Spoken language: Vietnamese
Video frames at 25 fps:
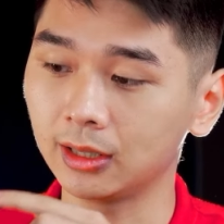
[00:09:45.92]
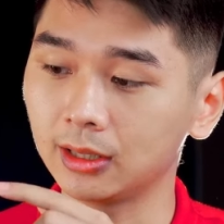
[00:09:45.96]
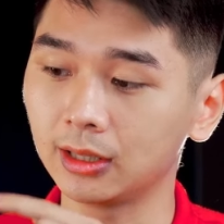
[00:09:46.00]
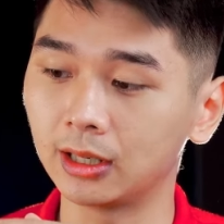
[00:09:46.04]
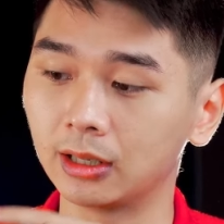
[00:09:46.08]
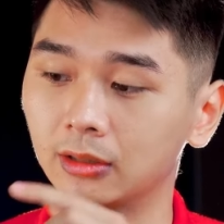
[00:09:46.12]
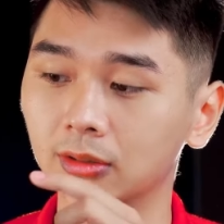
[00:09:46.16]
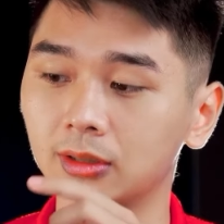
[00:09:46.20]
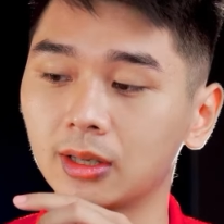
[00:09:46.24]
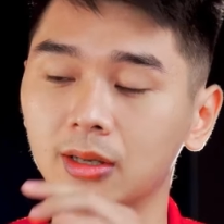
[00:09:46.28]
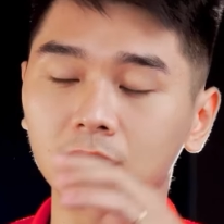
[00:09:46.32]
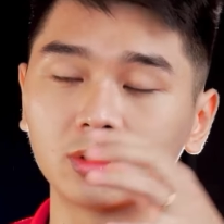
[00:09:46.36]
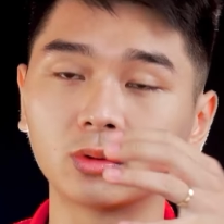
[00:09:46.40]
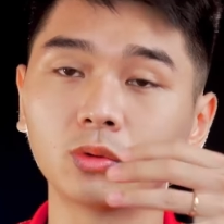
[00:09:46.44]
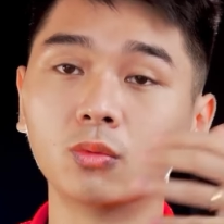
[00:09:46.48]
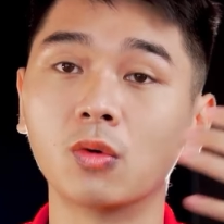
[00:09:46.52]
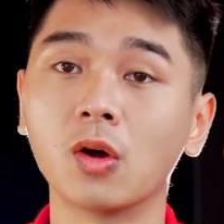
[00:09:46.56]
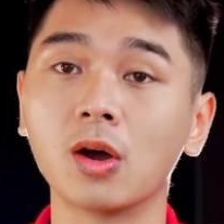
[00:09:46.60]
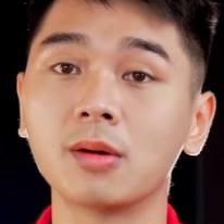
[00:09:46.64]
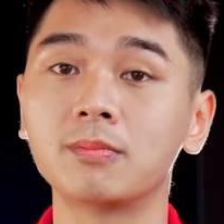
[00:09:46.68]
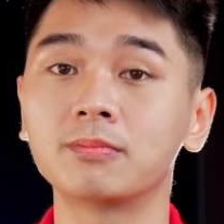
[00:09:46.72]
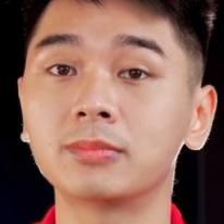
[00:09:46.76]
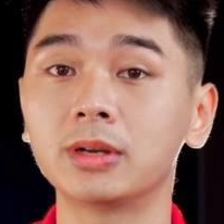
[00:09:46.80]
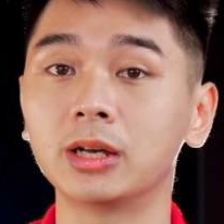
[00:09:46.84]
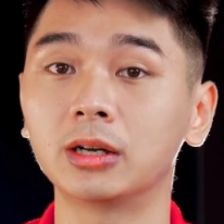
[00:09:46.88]
để có thể
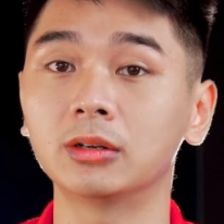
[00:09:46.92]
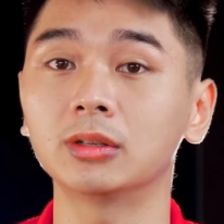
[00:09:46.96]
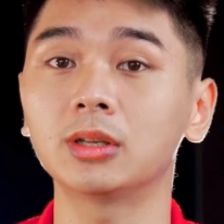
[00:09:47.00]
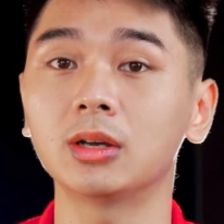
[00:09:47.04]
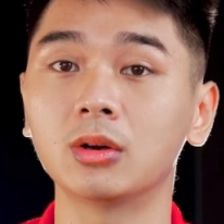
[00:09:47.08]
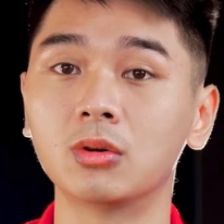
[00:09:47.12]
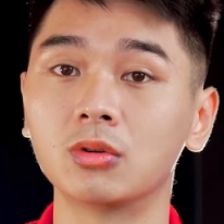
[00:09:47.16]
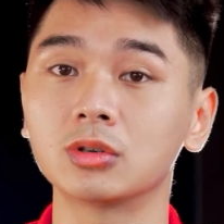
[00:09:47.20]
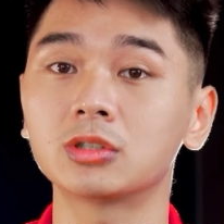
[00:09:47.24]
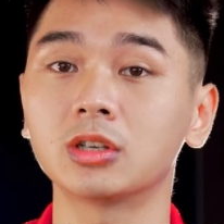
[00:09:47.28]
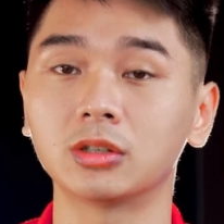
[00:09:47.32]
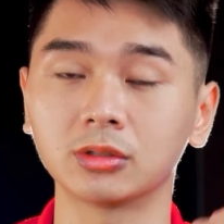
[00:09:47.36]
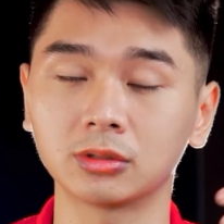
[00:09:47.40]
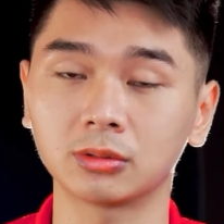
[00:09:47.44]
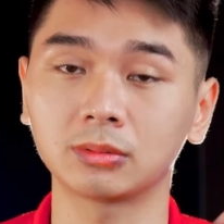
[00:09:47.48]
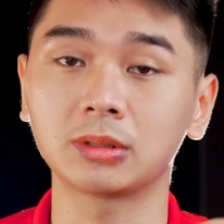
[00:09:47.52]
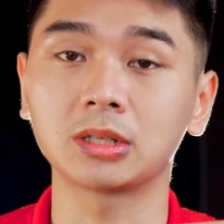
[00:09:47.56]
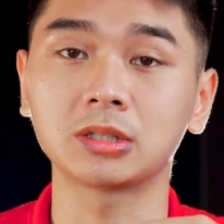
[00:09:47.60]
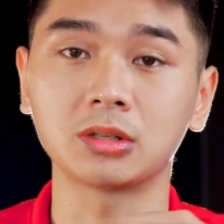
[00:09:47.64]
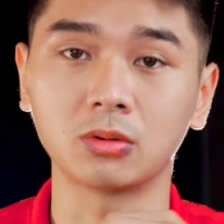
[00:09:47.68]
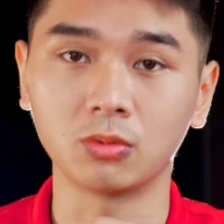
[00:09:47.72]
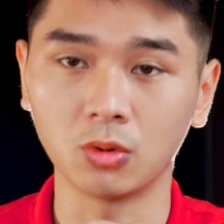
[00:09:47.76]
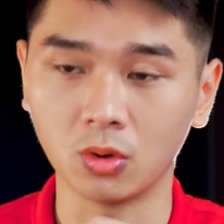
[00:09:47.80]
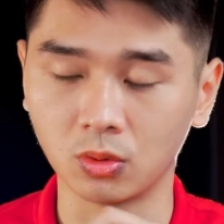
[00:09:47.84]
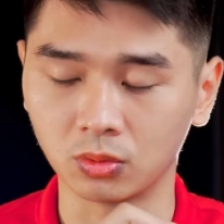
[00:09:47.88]
thu âm để có thể hỗ trợ trong ta
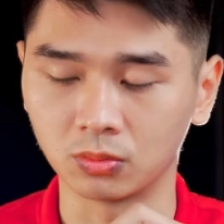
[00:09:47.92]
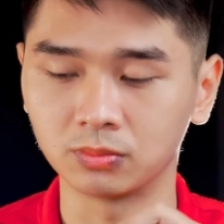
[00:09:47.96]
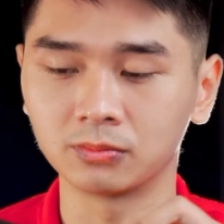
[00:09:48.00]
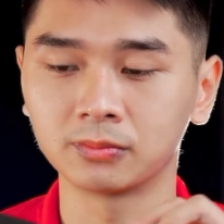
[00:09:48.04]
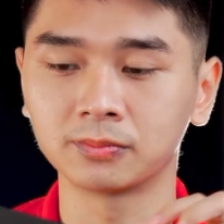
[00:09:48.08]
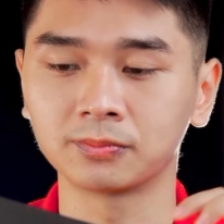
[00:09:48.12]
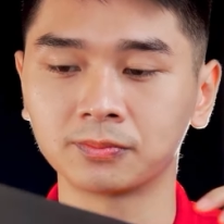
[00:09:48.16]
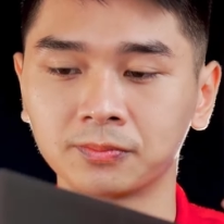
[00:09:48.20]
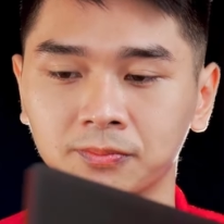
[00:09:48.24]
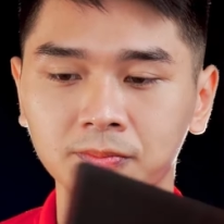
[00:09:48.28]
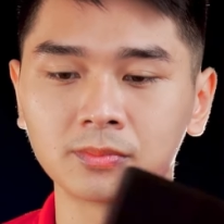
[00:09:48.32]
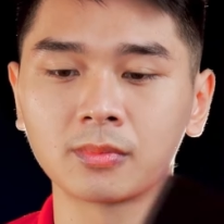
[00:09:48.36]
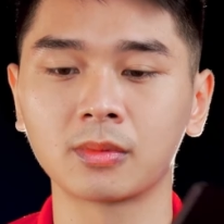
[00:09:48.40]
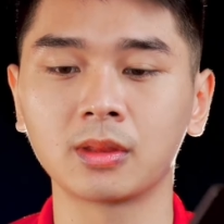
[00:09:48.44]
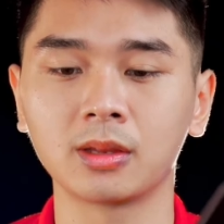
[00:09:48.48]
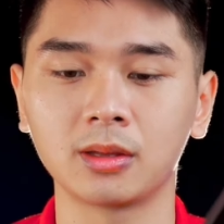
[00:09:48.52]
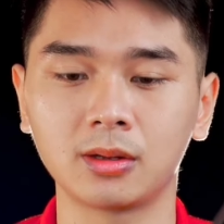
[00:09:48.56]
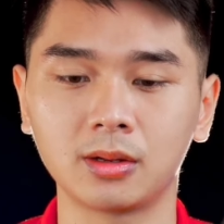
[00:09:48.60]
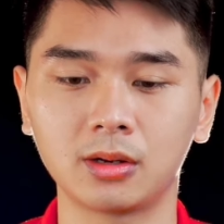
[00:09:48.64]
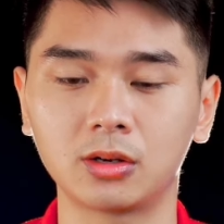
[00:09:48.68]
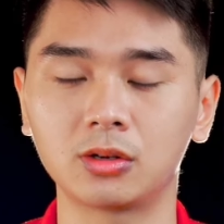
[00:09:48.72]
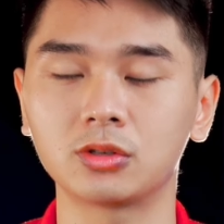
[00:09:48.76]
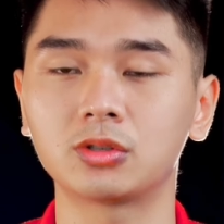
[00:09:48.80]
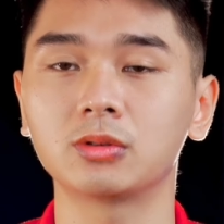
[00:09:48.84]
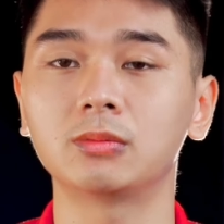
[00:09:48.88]
chống ồn
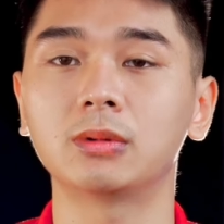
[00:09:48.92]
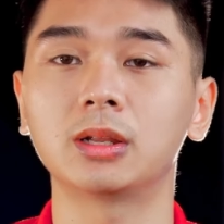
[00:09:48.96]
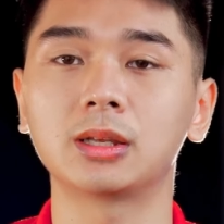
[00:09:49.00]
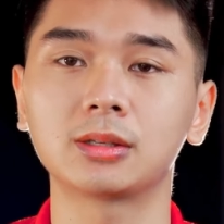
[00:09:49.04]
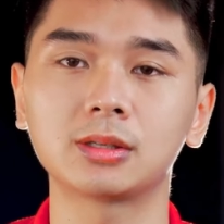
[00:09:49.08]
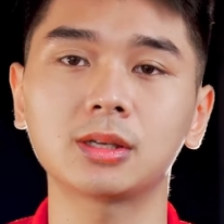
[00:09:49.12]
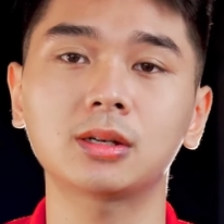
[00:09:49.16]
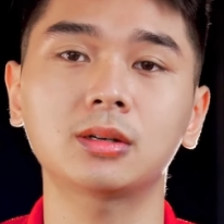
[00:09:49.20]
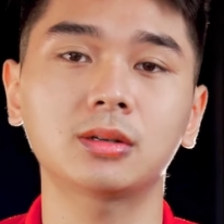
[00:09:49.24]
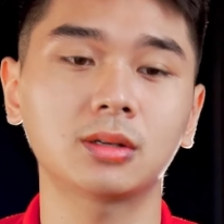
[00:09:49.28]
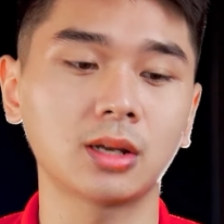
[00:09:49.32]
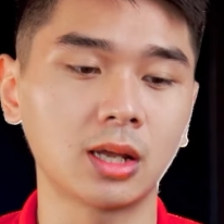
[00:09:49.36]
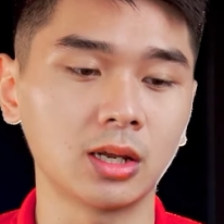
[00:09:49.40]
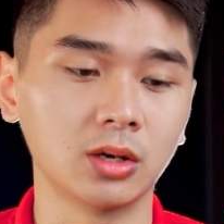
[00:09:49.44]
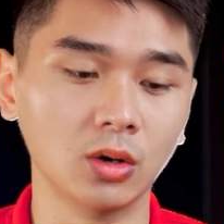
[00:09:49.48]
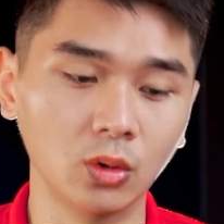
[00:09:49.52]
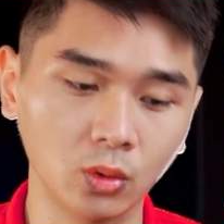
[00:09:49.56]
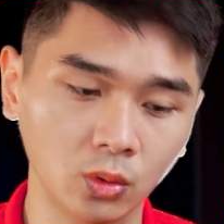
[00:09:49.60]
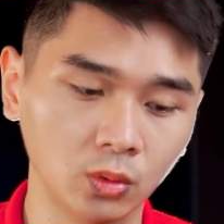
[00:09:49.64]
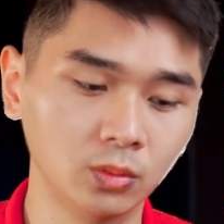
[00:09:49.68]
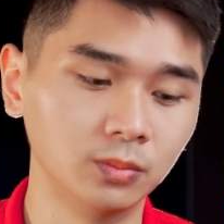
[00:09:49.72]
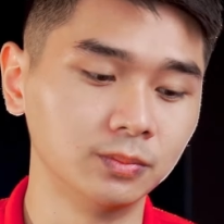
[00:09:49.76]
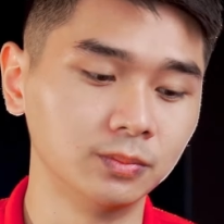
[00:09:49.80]
nói chung là rất đầy đủ